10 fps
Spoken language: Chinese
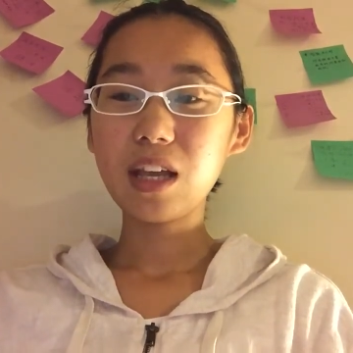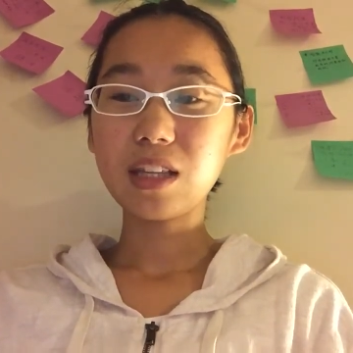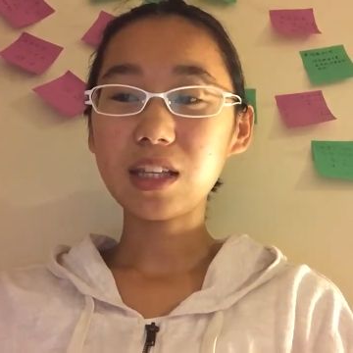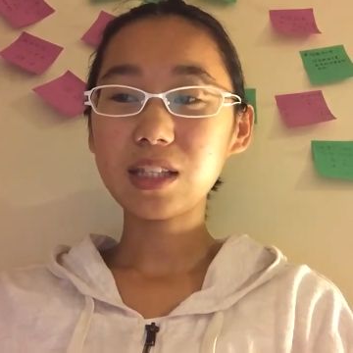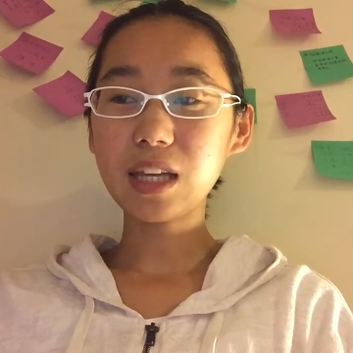
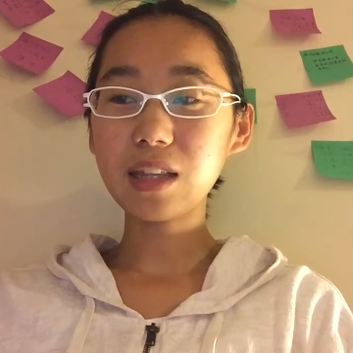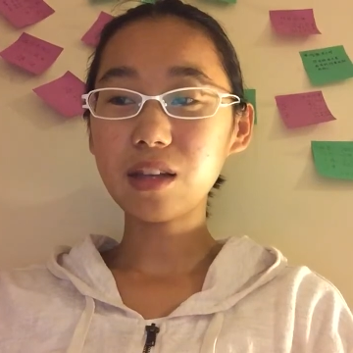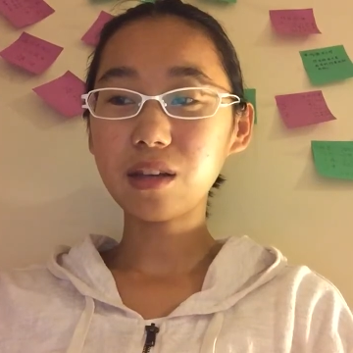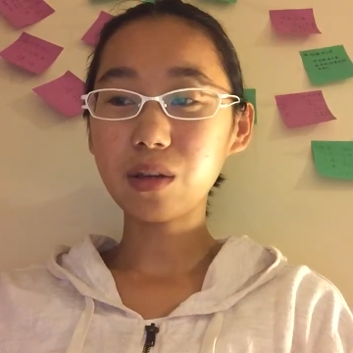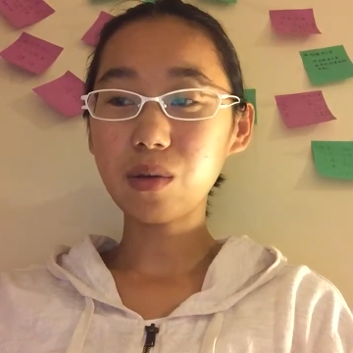你才
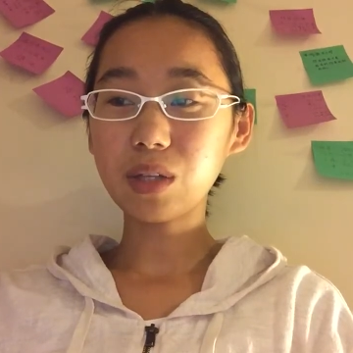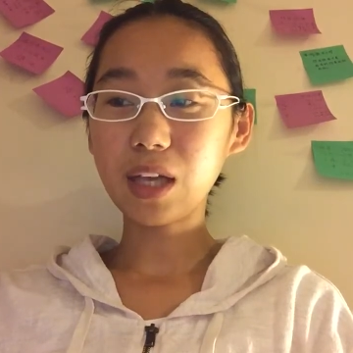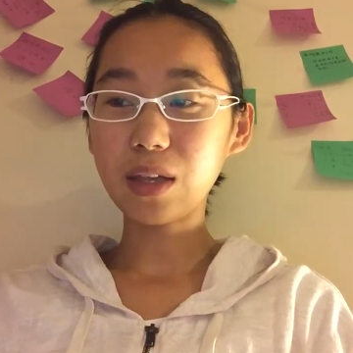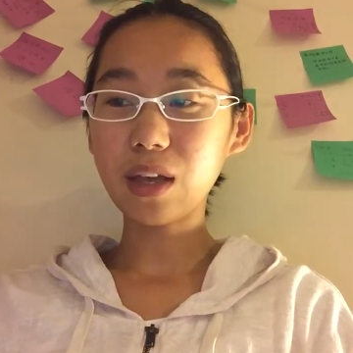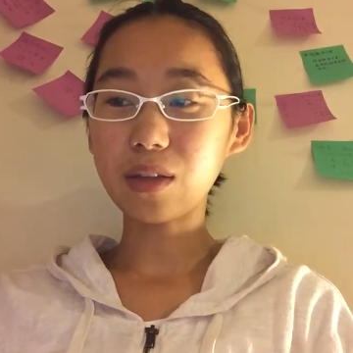能够
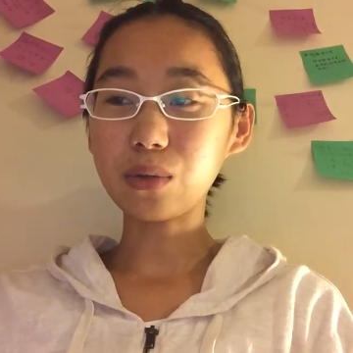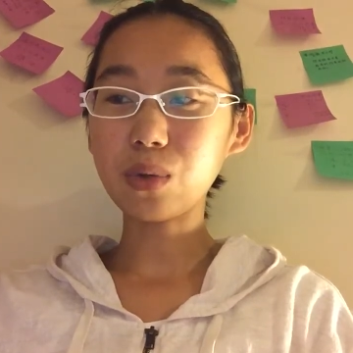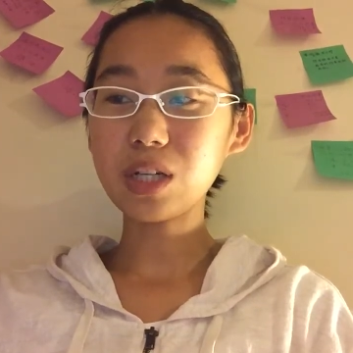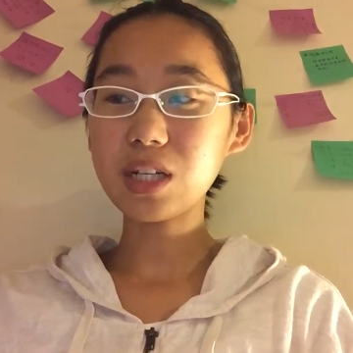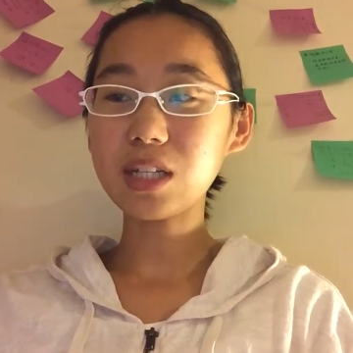给很
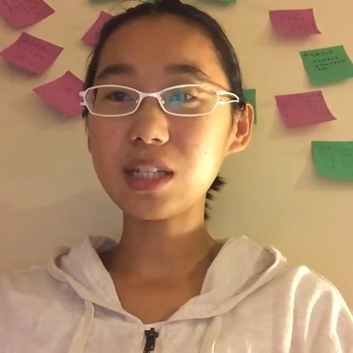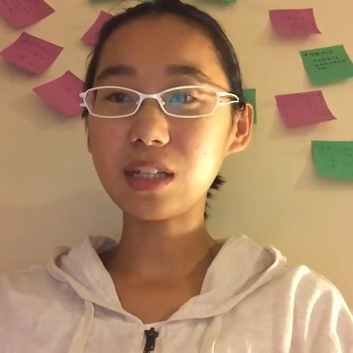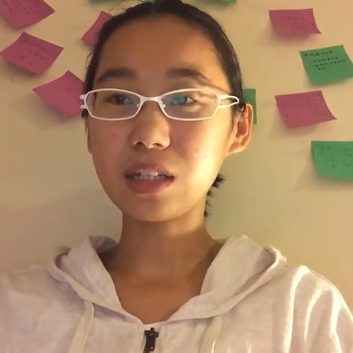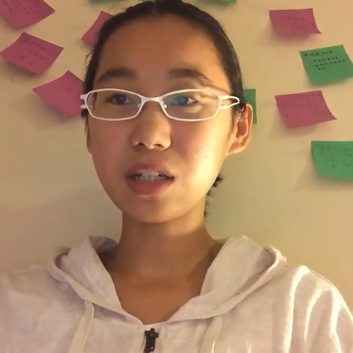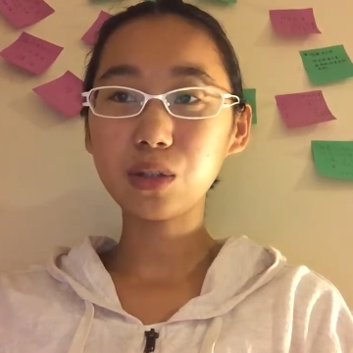多事
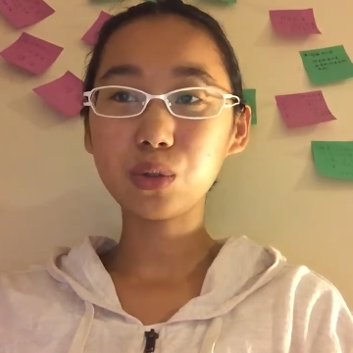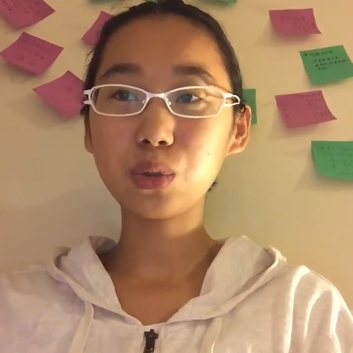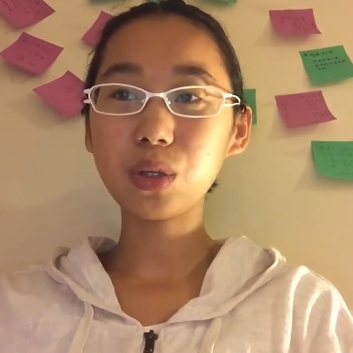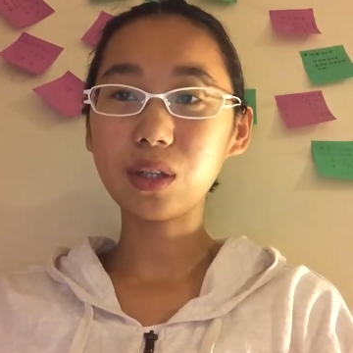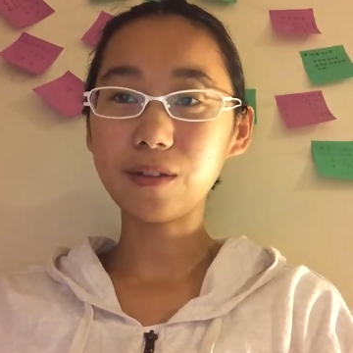情正
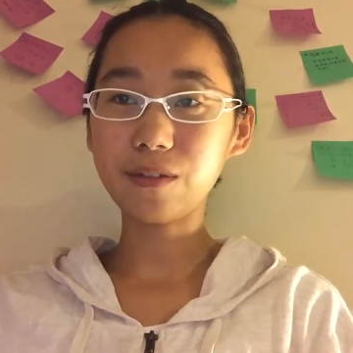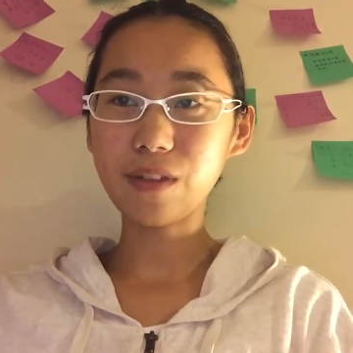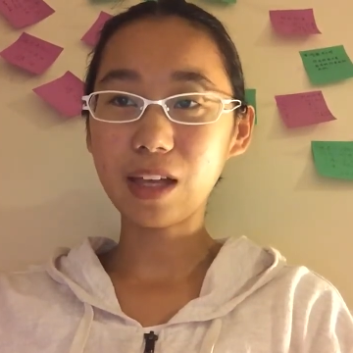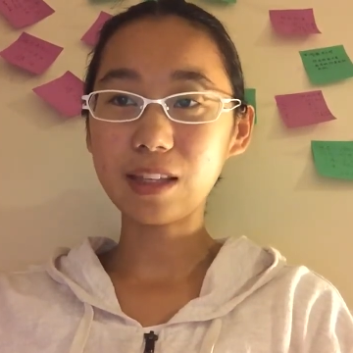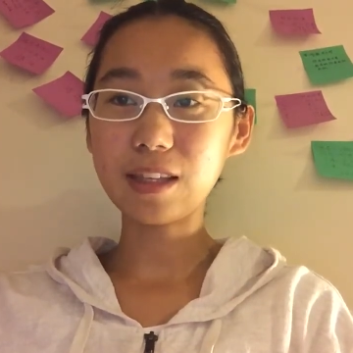确的
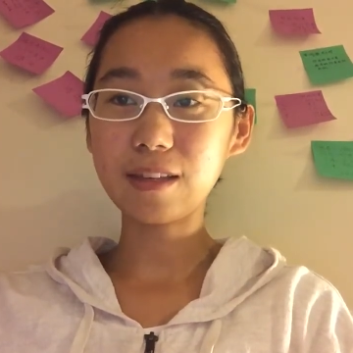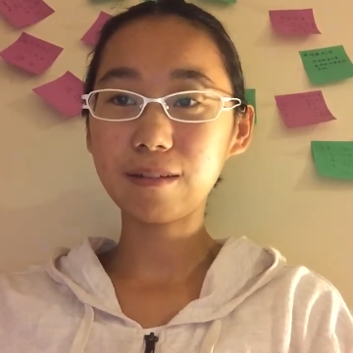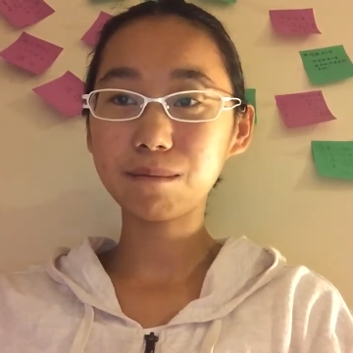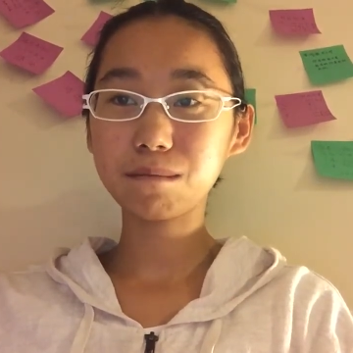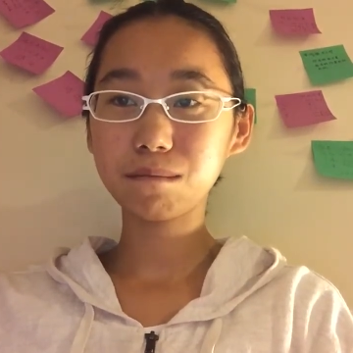反应。